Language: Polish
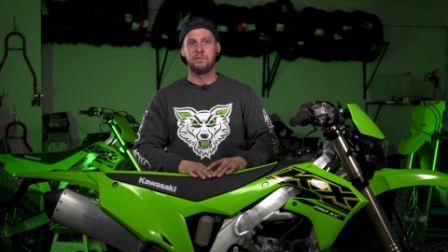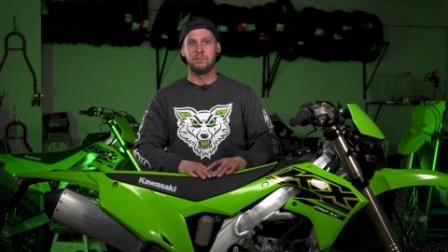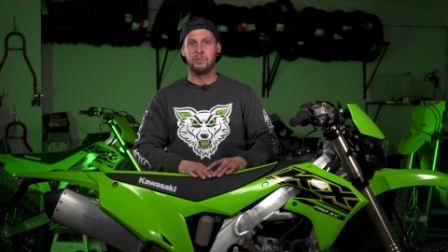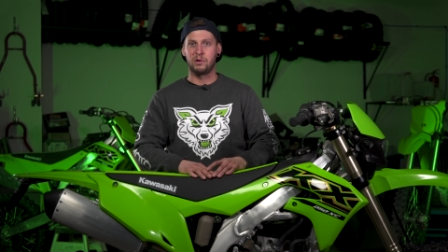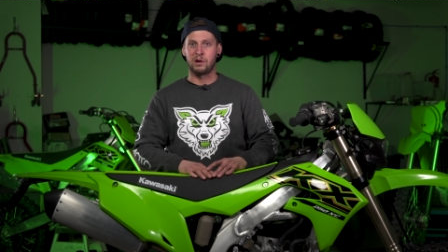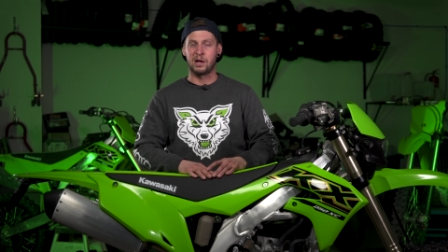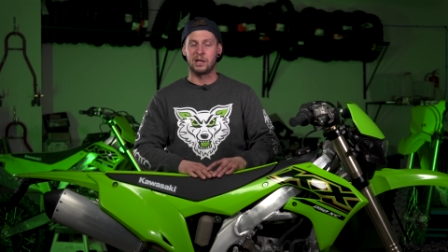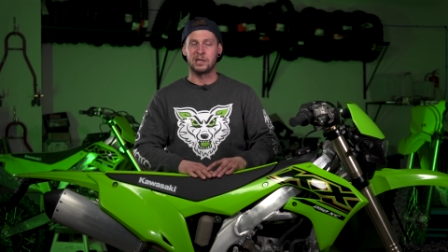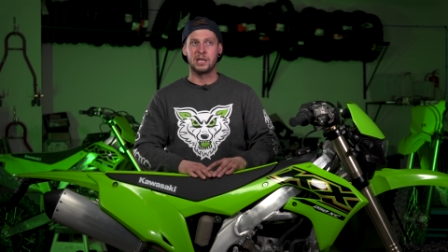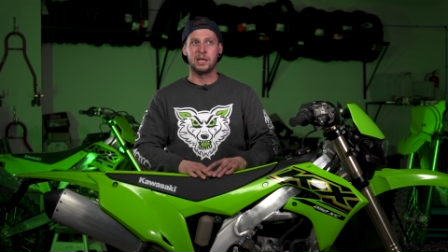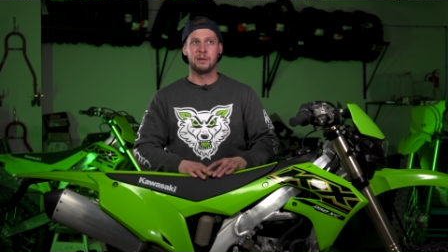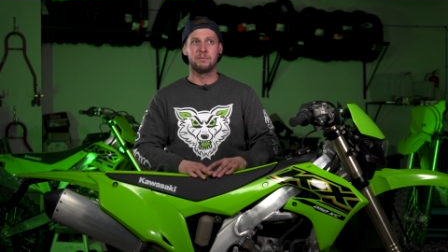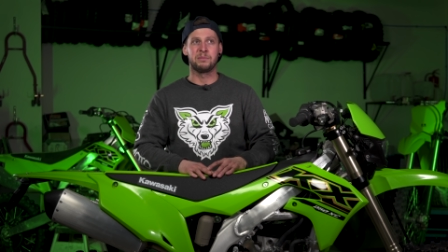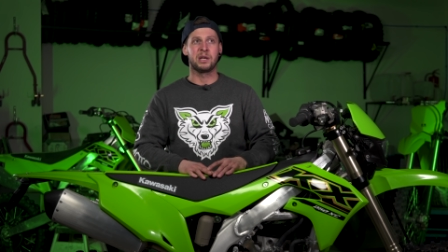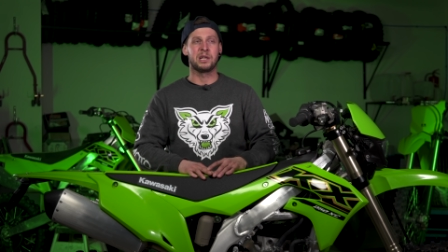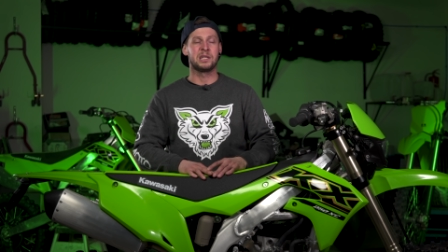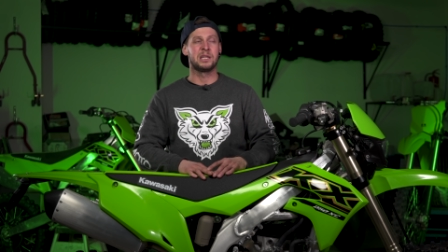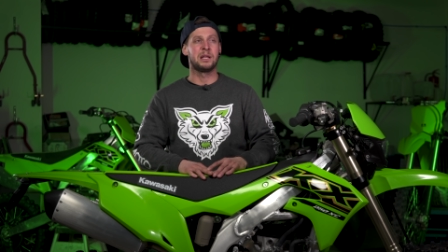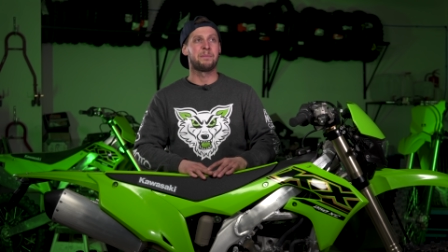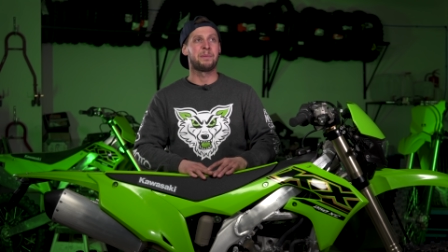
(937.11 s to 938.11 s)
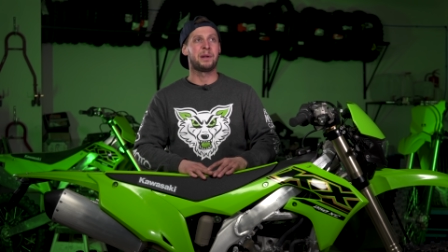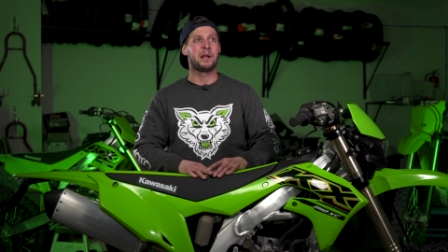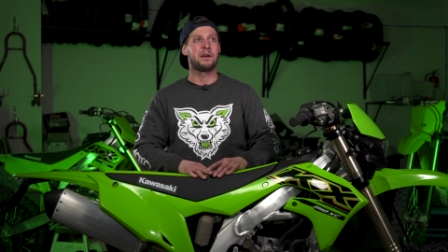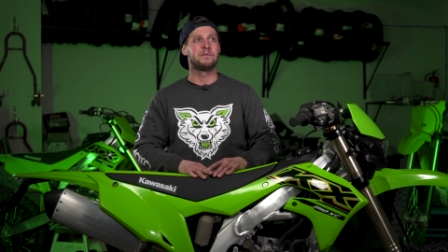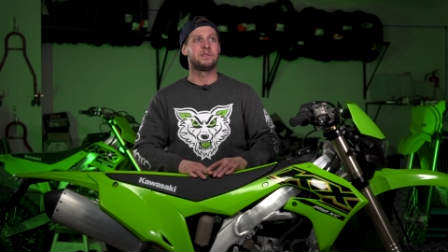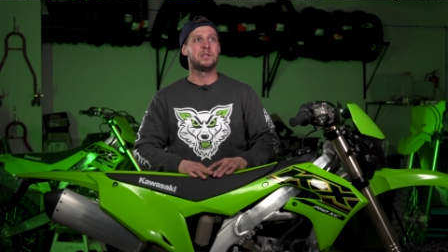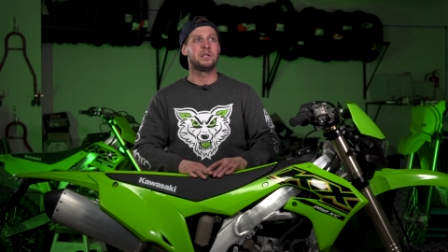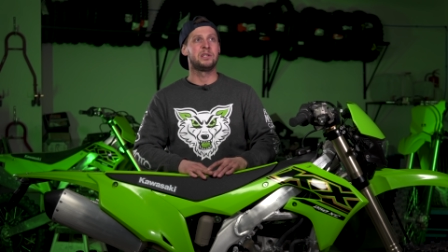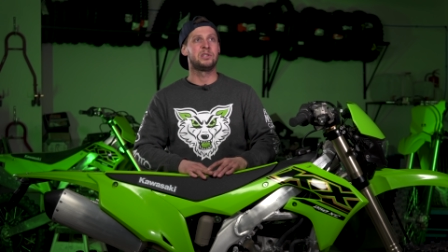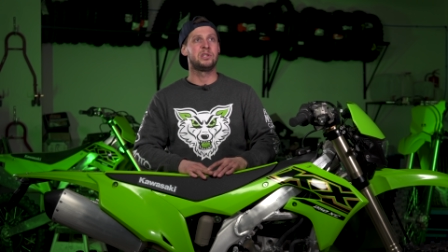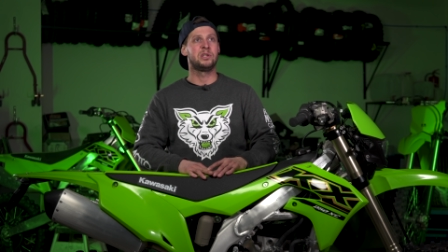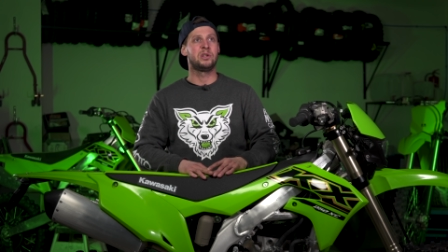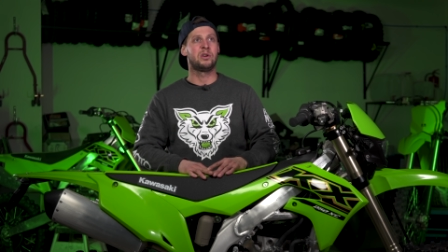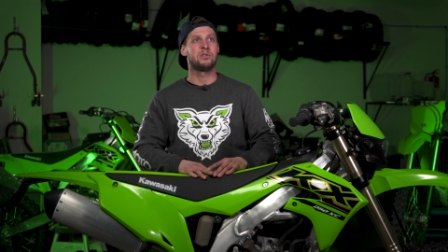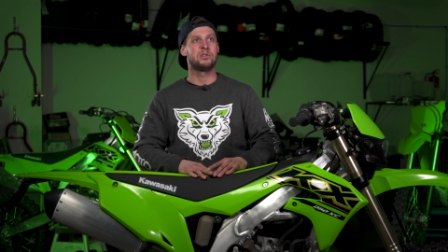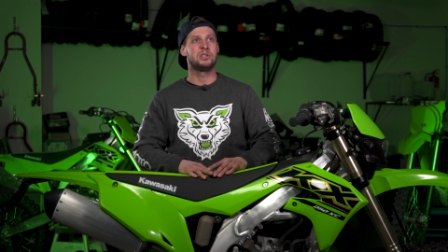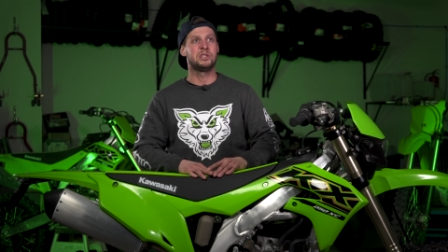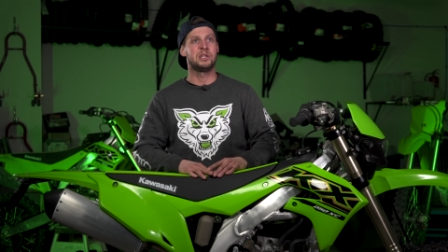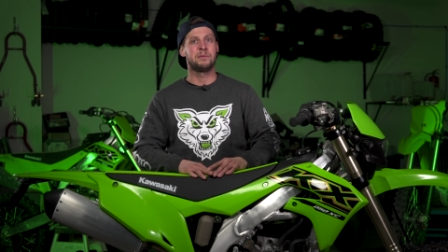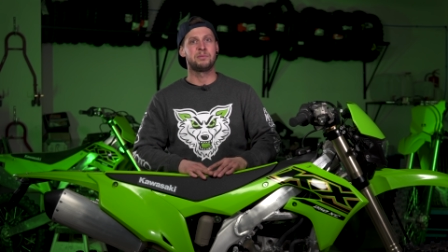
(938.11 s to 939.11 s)
bo KTM tak naprawdę, jeśli
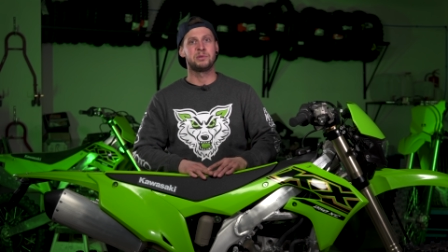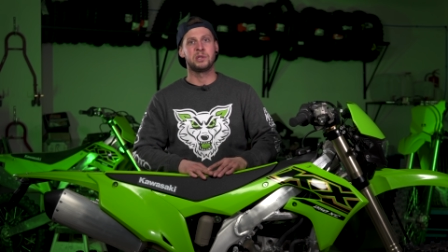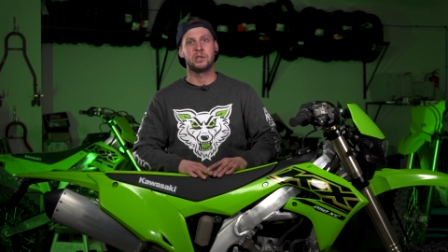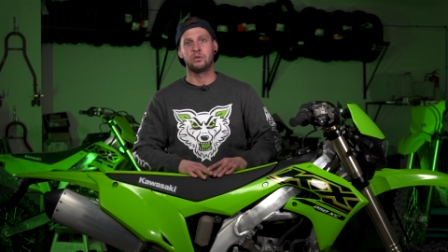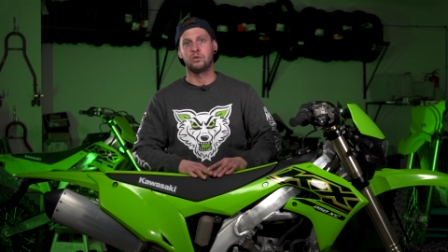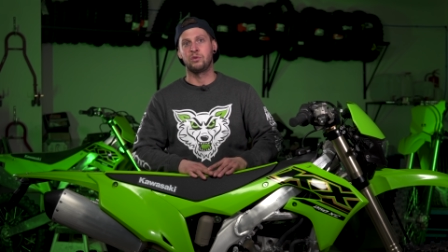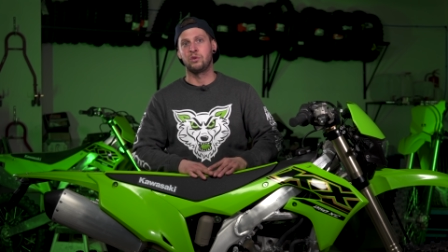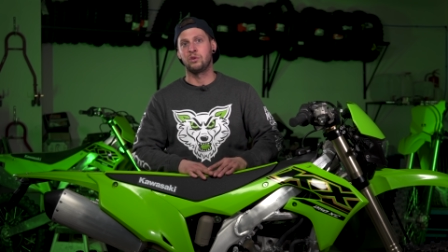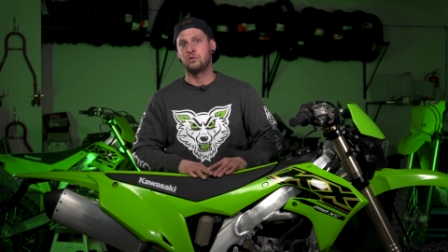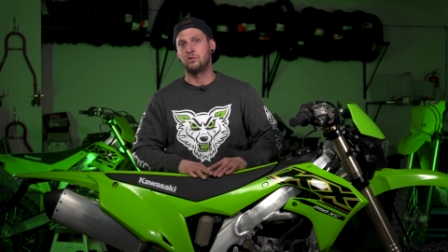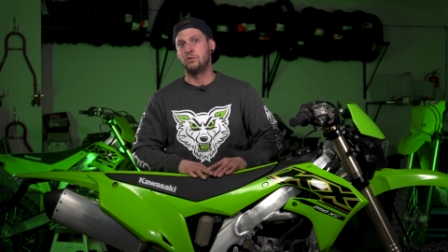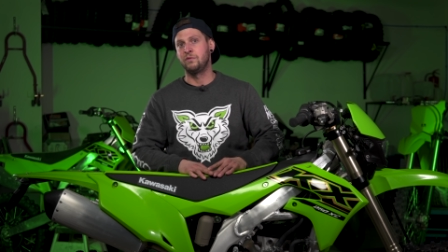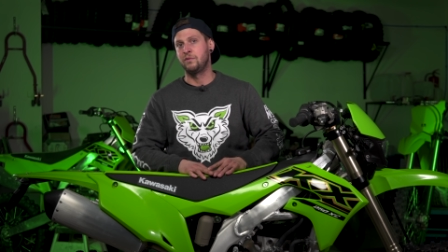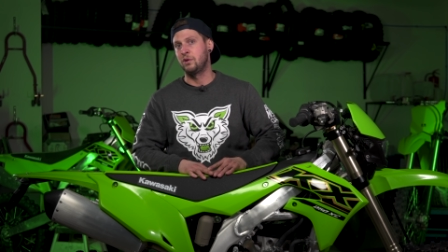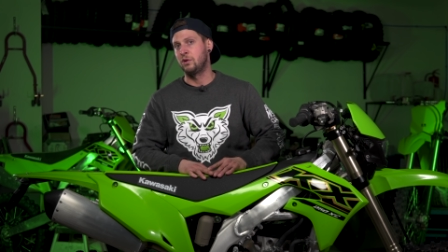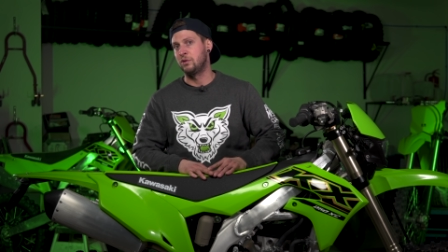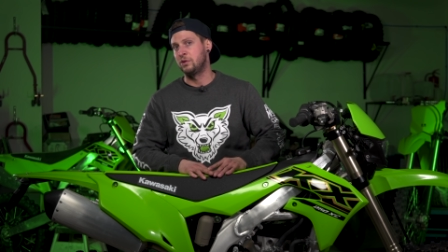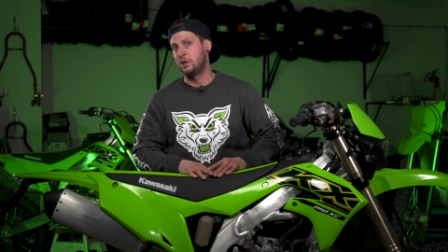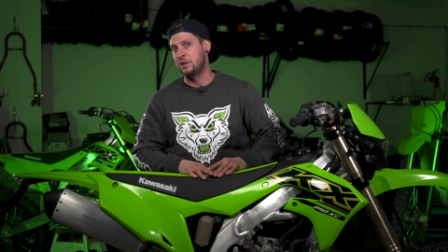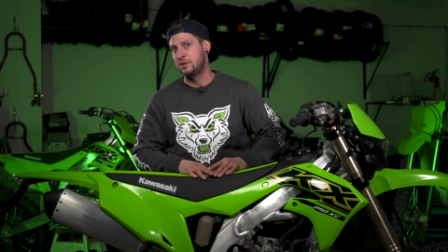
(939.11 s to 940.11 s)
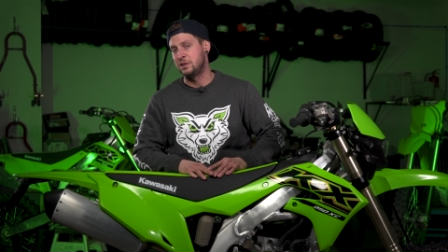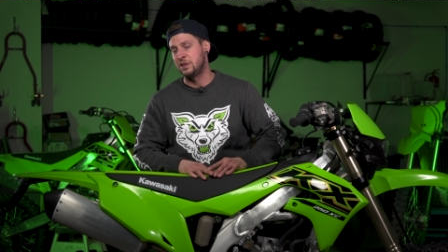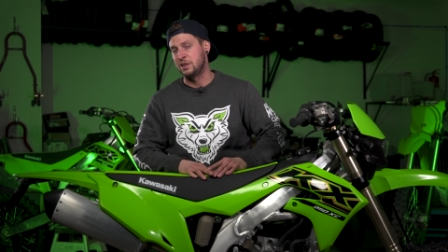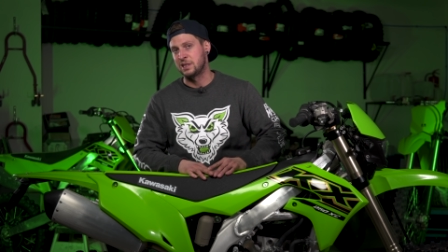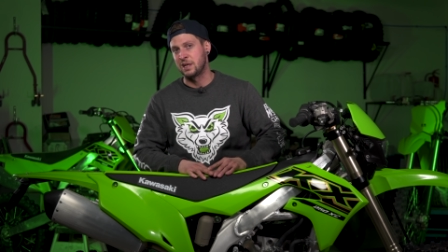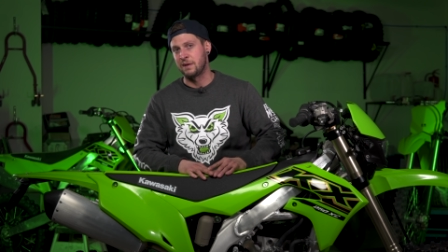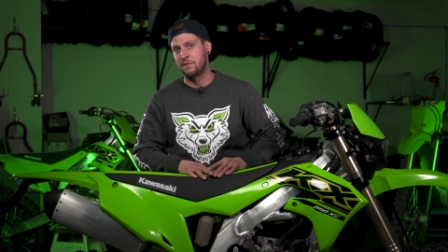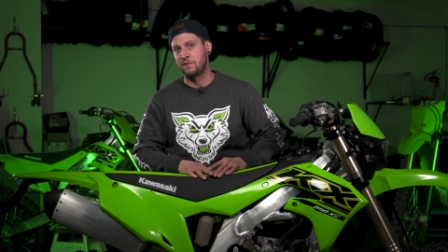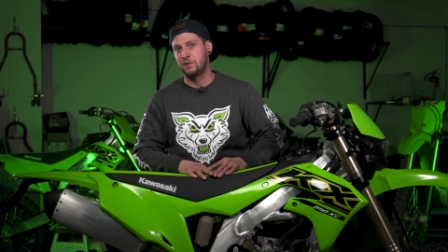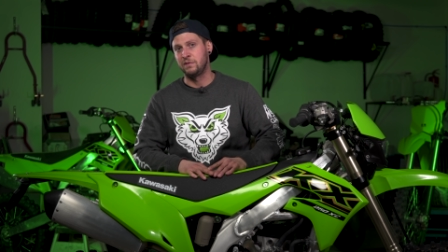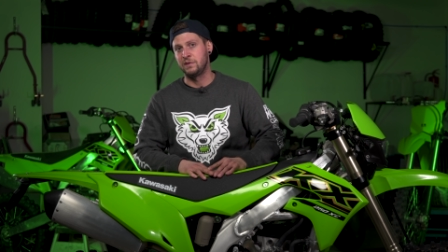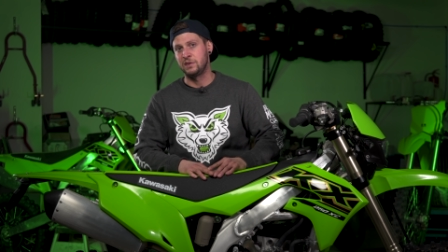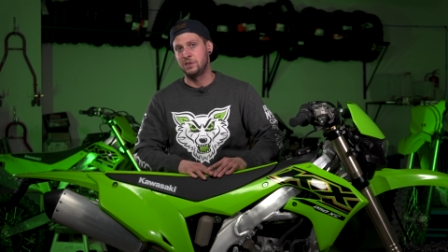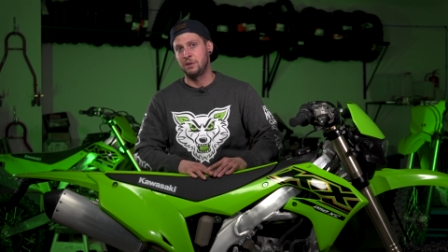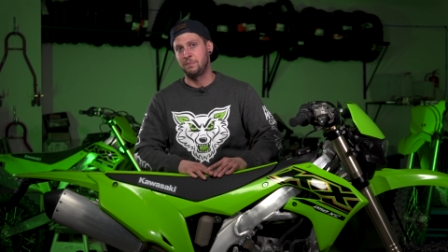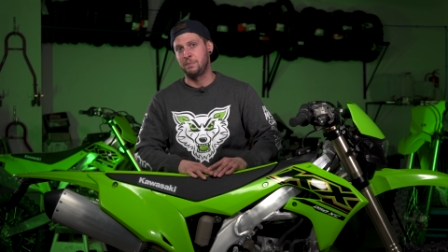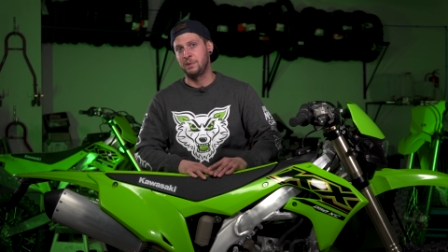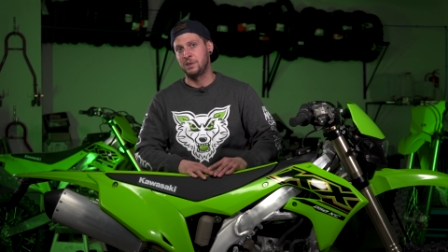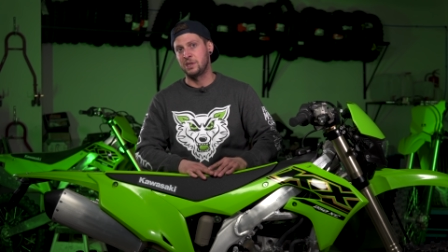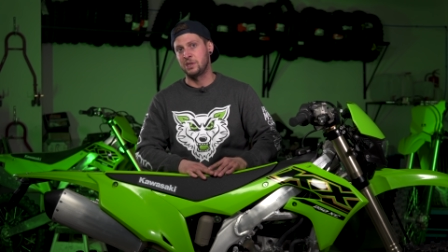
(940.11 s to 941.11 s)
chodzi na przykład o krosówki od SXF
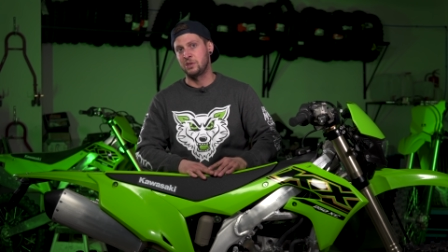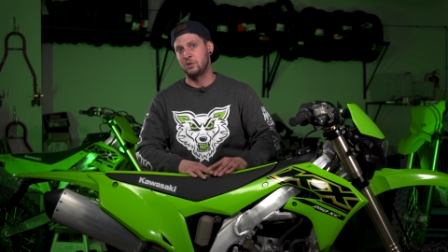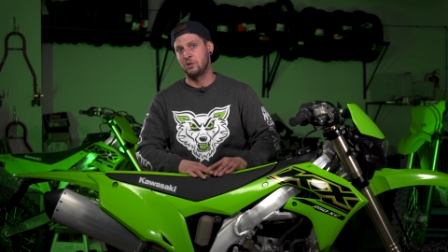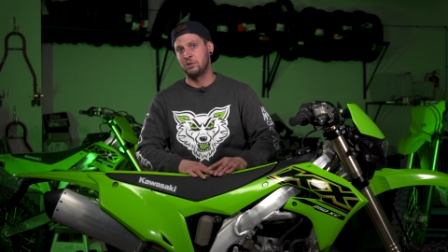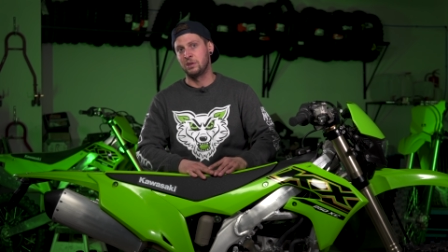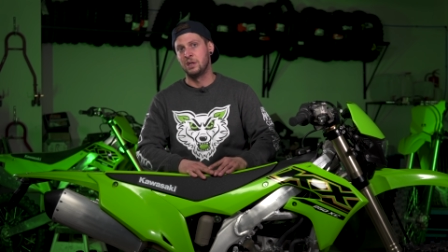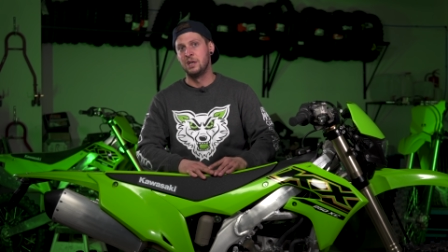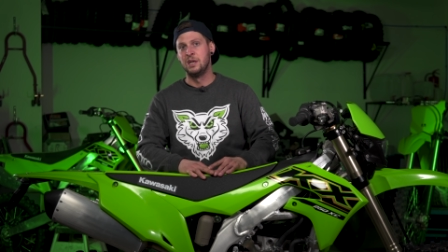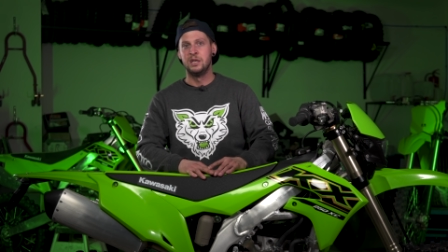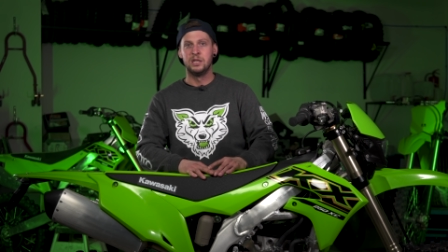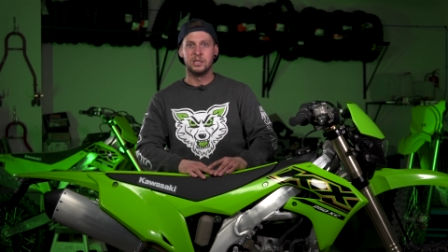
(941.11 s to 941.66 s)
250,